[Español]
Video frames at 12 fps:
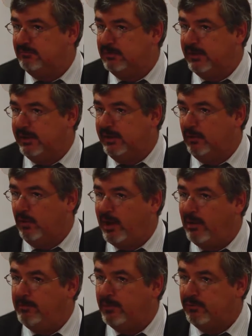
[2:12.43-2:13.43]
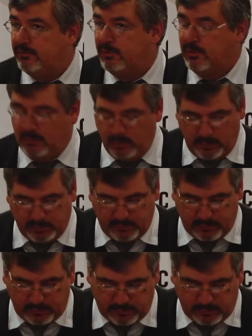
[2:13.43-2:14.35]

de los cambios cuando esto